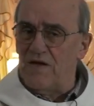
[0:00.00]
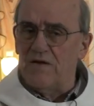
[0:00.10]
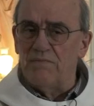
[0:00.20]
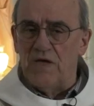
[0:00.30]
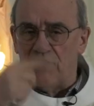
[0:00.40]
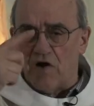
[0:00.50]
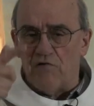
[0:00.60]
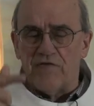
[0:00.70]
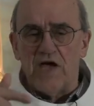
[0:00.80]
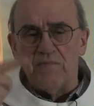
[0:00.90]
Hein. Mes
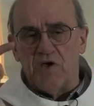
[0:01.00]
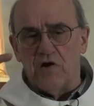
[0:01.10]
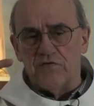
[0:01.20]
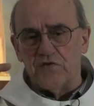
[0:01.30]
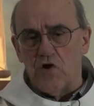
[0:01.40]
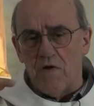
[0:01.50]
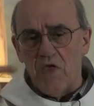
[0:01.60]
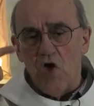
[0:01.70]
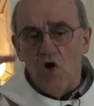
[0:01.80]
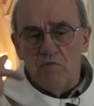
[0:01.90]
grands frères, mes grandes sœurs,
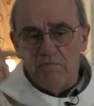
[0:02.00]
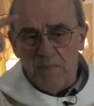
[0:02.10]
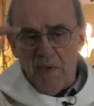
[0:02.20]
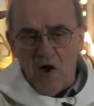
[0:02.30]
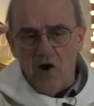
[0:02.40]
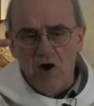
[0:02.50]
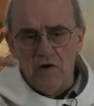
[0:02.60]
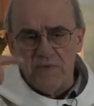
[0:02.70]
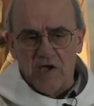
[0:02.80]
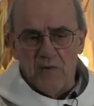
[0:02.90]
mes
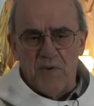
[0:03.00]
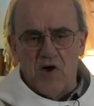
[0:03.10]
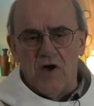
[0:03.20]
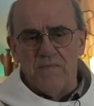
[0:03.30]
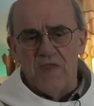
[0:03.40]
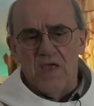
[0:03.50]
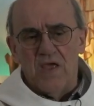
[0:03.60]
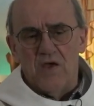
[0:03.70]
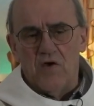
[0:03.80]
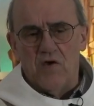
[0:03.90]
parents, mes grands-parents
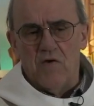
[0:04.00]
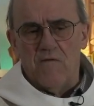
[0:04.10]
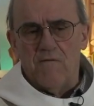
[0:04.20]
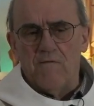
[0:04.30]
euh,